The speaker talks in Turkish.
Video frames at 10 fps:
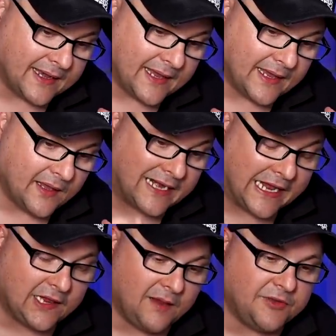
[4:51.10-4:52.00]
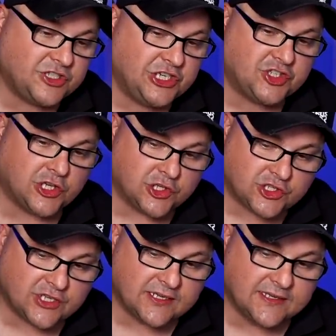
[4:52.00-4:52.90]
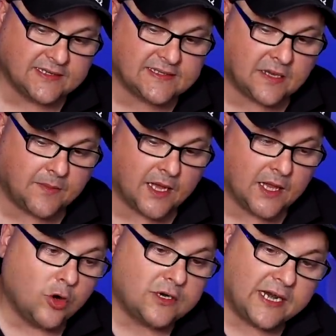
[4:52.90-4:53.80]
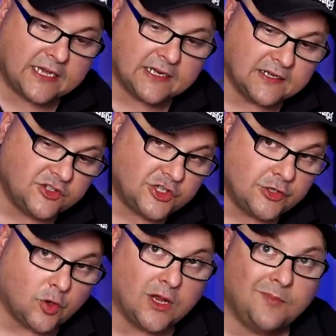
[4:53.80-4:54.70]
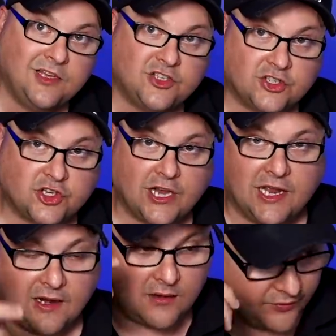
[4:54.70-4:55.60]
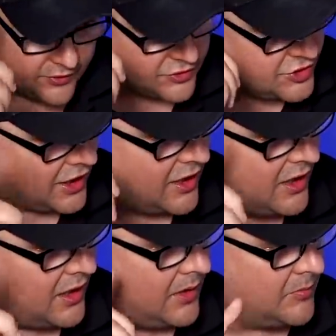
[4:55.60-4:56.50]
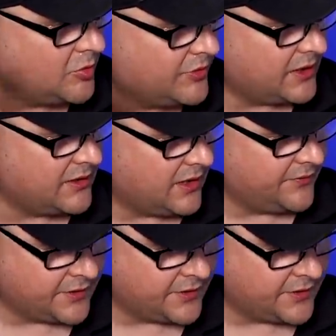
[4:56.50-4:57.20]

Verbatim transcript: tane crackli bir şey çalıştırdığın zaman o cracker'ın içinde olabilecek şeyler anlatacağım. Onları da